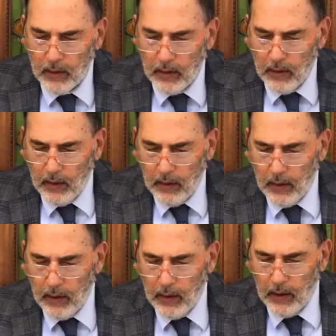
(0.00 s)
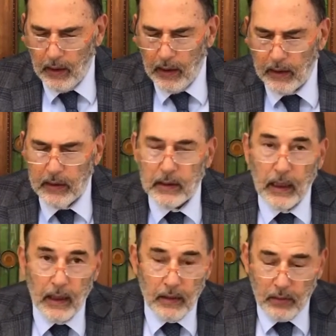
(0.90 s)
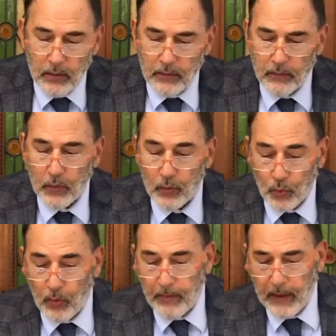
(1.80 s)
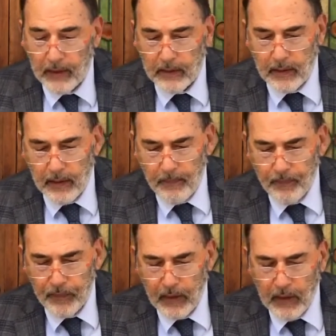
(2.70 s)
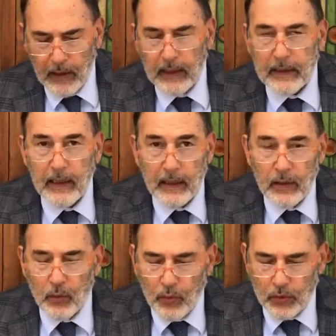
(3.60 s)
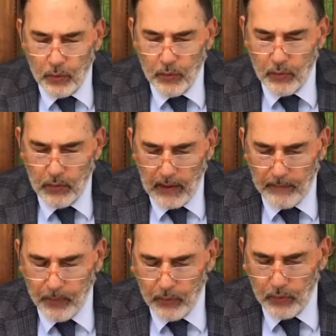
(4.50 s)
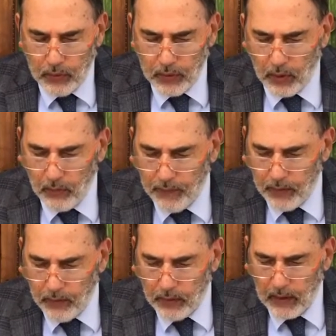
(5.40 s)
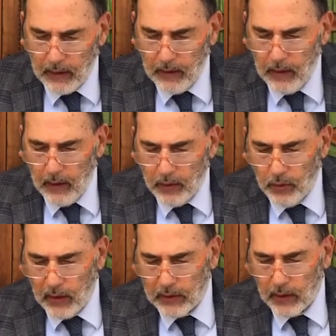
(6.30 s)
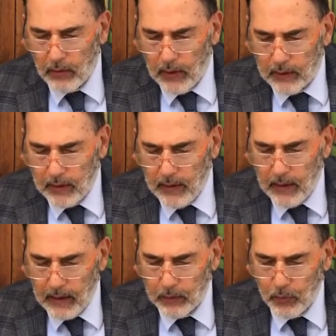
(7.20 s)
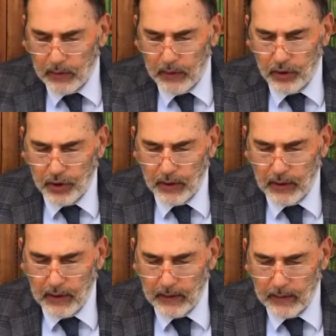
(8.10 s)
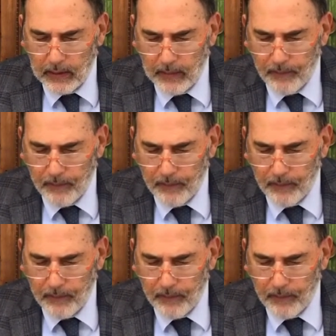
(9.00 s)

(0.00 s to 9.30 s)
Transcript: eh, ed Isacco, tuo padre, la terra in cui tu appunto ti trovi ora, io la darò a te e alla tua discendenza.